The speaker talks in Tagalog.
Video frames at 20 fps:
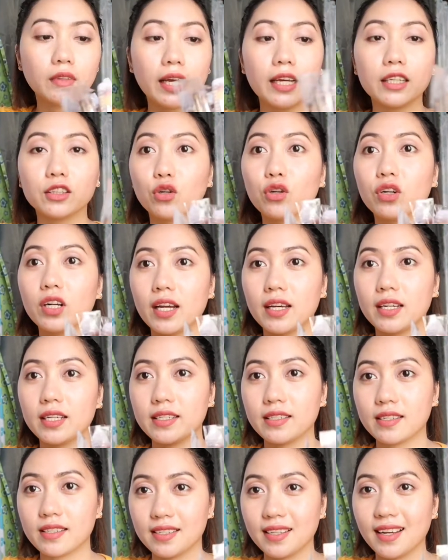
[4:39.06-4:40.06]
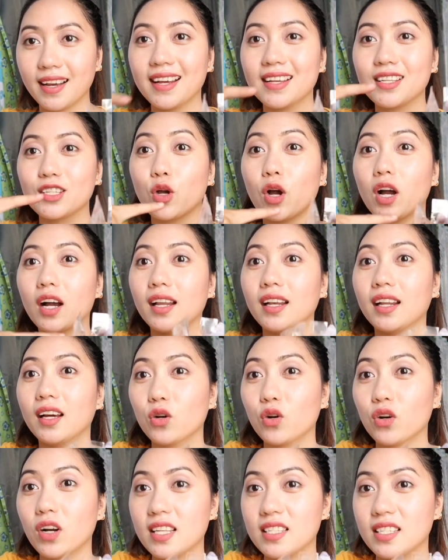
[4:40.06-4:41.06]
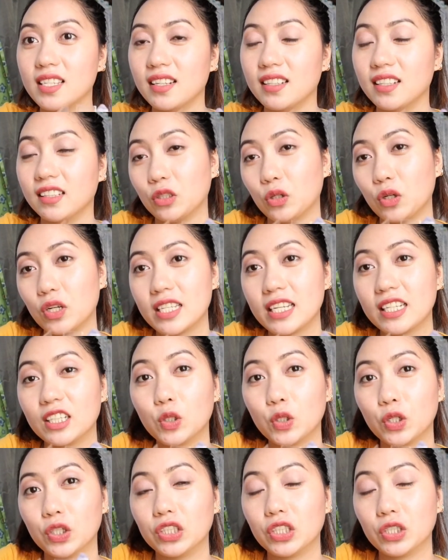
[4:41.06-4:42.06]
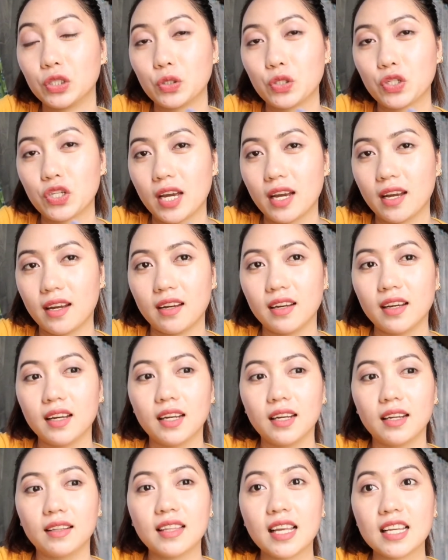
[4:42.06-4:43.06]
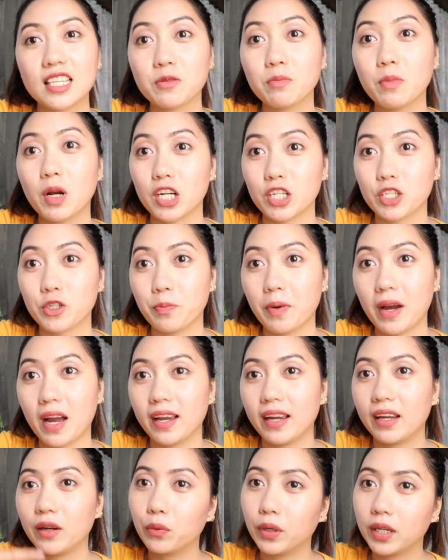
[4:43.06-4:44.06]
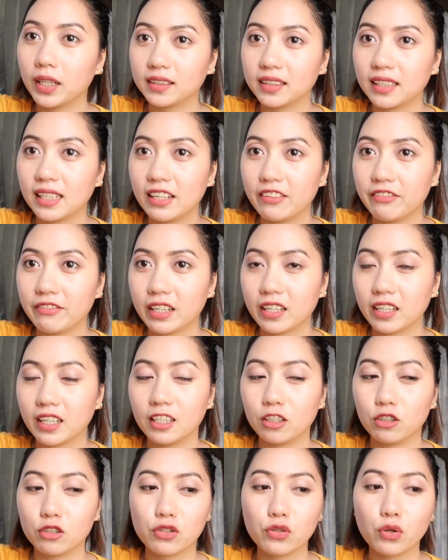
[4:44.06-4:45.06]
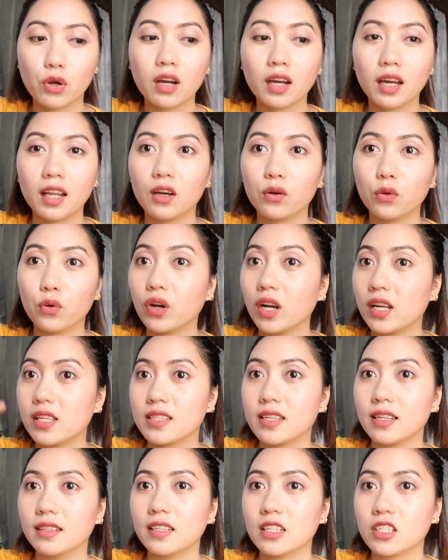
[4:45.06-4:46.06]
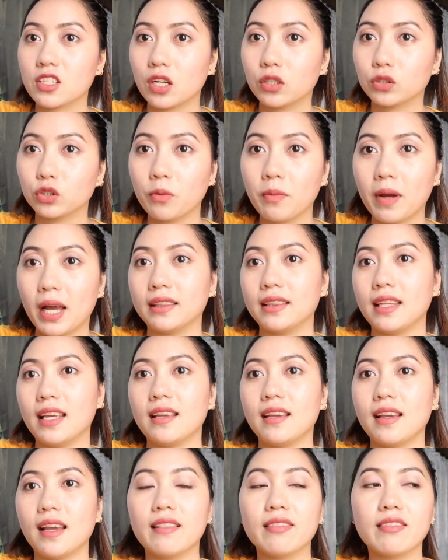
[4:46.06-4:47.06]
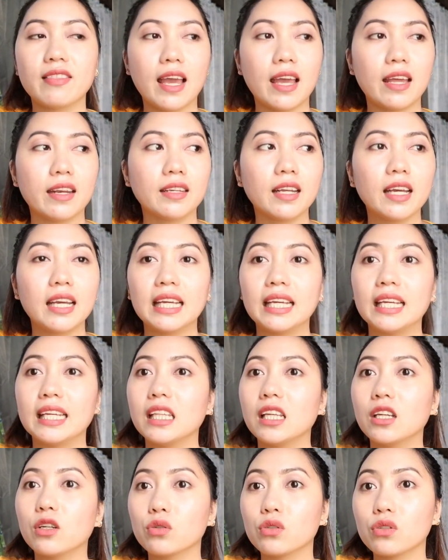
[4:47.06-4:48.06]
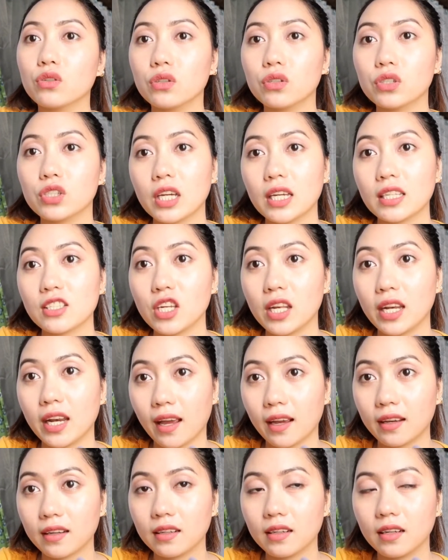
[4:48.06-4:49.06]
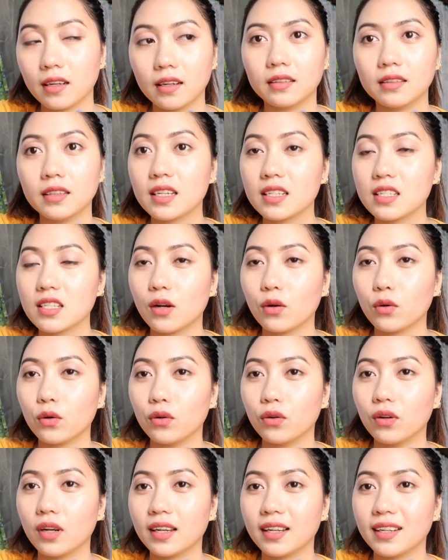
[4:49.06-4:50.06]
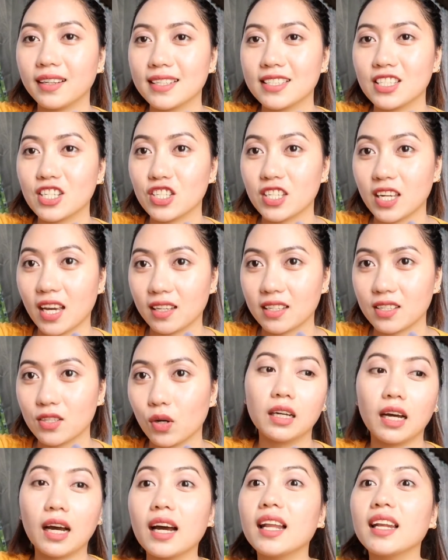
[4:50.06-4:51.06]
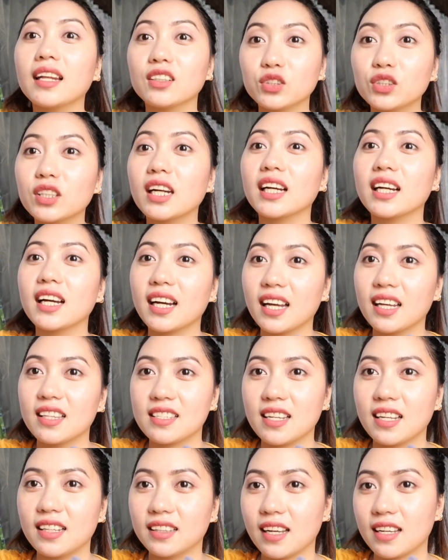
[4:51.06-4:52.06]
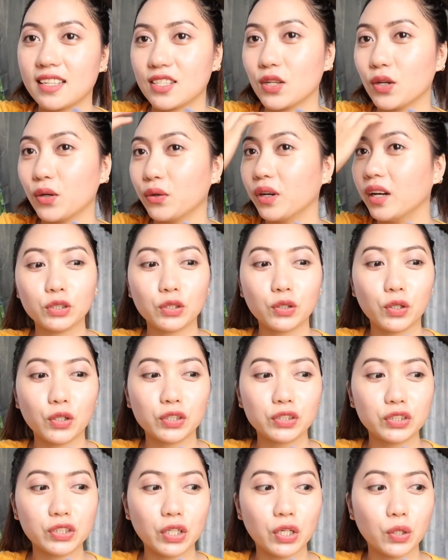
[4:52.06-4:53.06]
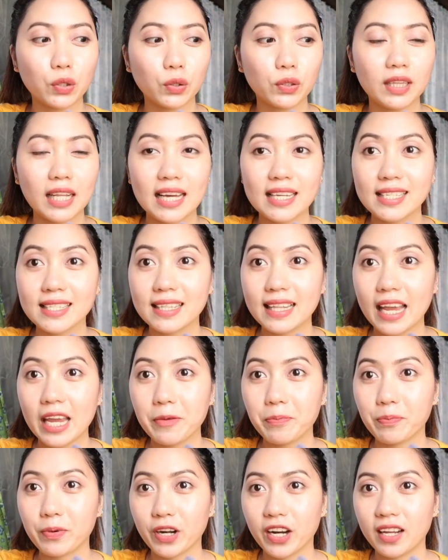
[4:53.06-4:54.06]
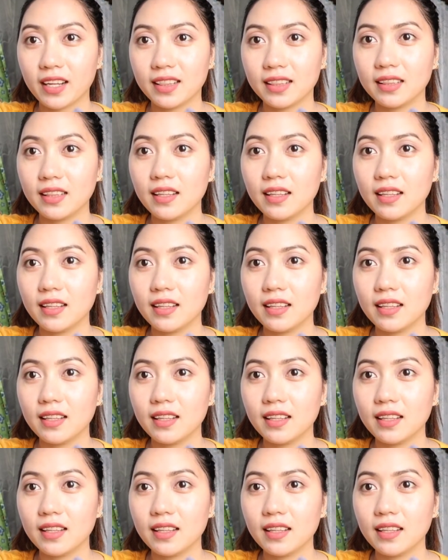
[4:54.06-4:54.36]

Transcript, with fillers: Ito guys, so akala ko cancel na to kasi na-order ko siya last March pa, eh walang delivery nun. So akala ko cancel na siya automatic. And then, hindi ko siya chinek. Hindi kasi ako laging nagche-check. So akala ko talaga cancel na. So nag-order ako last April